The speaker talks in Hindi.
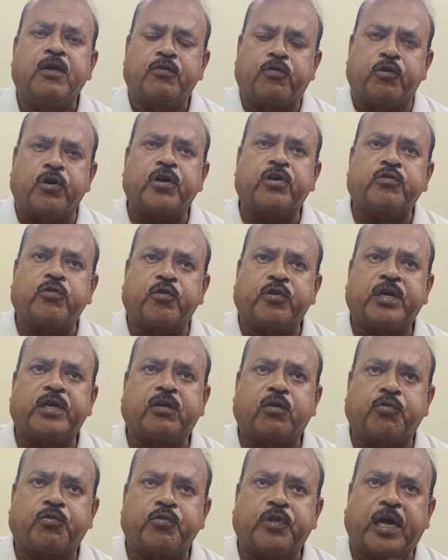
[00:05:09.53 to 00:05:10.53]
छोटा छोटा चीज
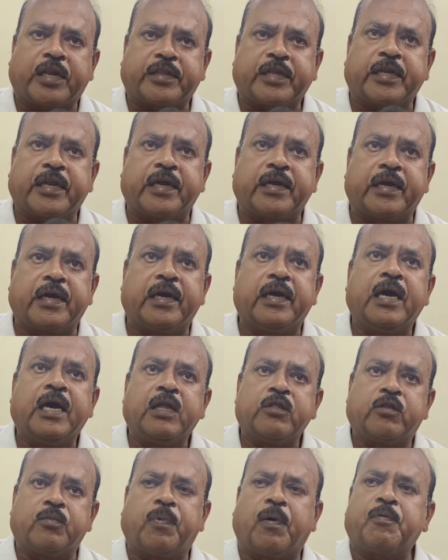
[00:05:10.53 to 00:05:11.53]
को सुधारते रहेंगे
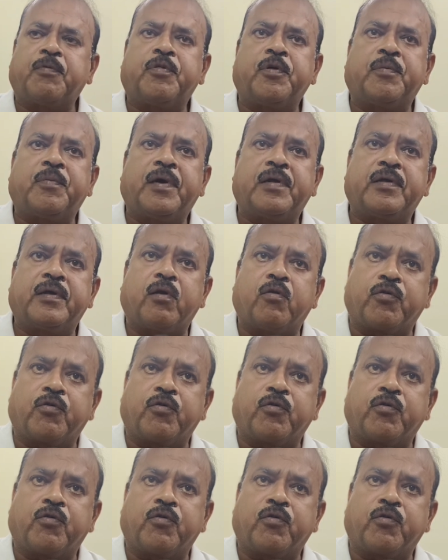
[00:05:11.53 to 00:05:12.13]
तो भविष्य में